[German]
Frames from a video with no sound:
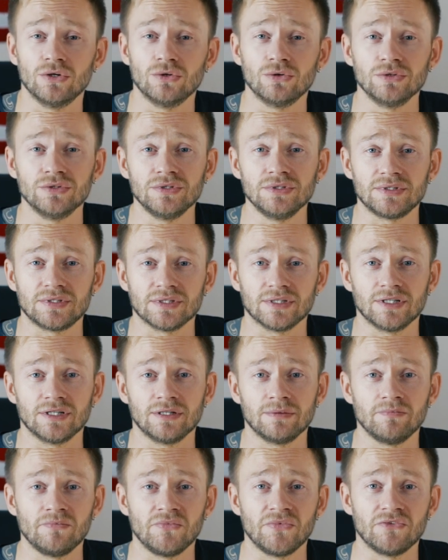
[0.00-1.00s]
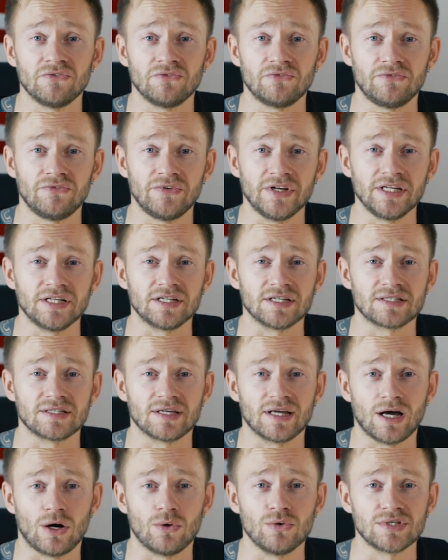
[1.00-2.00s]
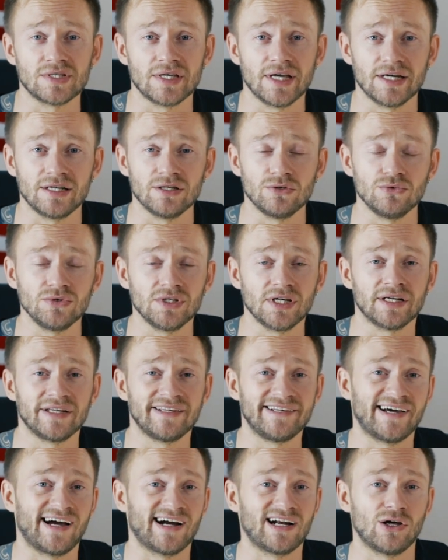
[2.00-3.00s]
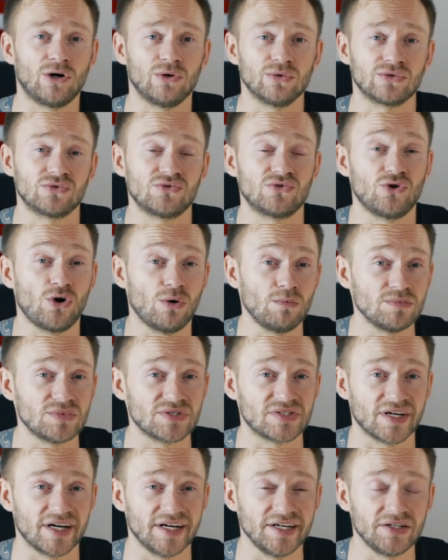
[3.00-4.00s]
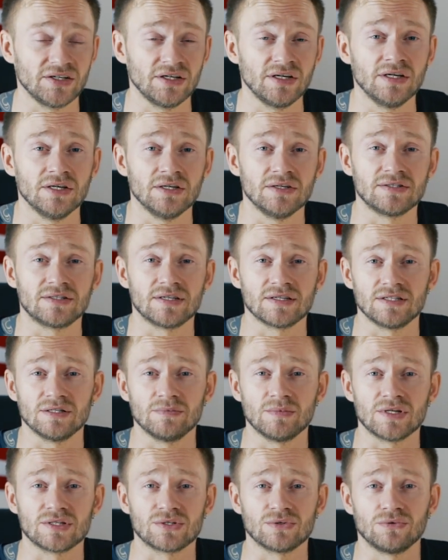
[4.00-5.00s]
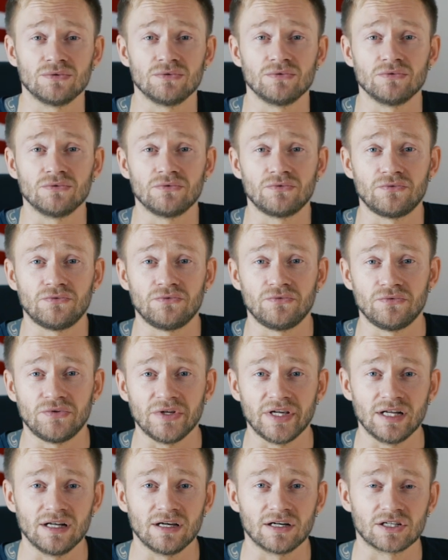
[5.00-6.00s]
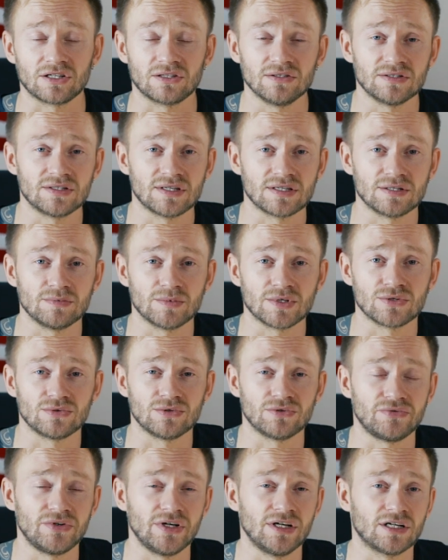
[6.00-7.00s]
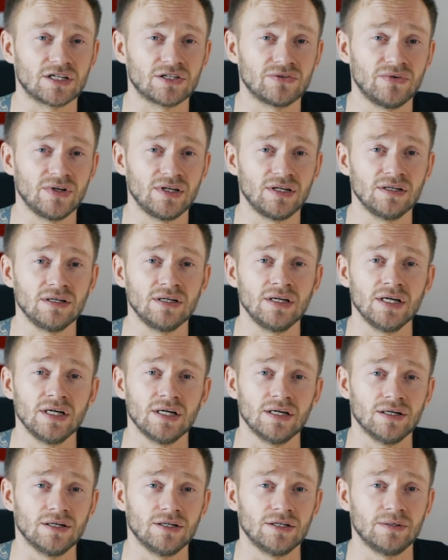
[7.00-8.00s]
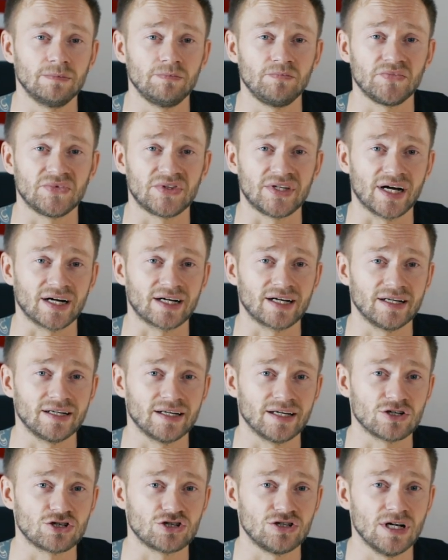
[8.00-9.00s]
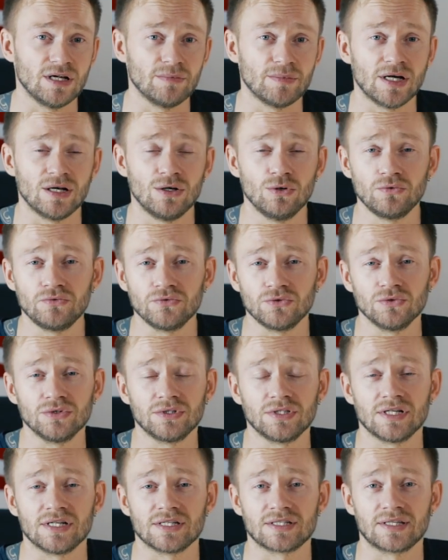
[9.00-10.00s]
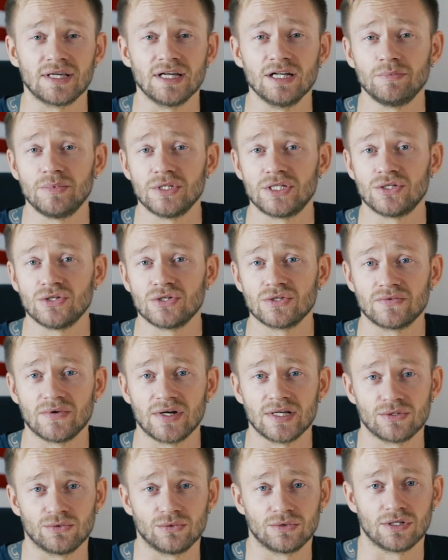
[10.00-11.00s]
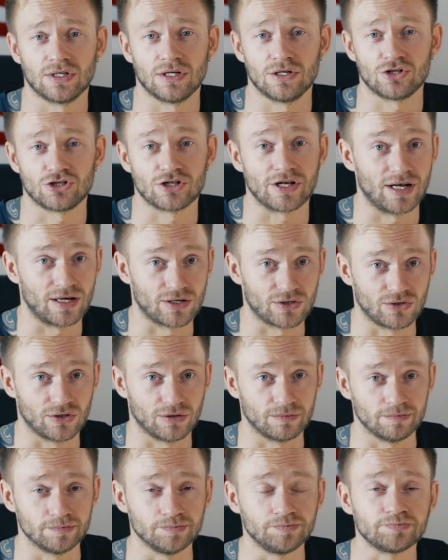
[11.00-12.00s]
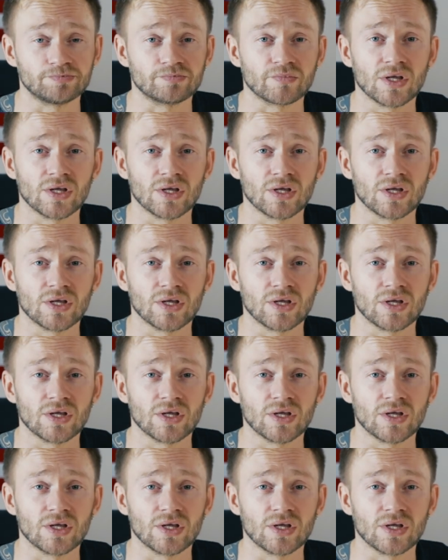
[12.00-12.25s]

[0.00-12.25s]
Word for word: Und ähm, wenn ihr das dann aushärtet und ihr an die Nagelhaut gekommen seid, ist das immer so ein Fehler, ist das immer so eine Fehlerquelle. Ähm, da kann dann schnell mal Luft unter das Gel bzw. unter den Scheller kommen.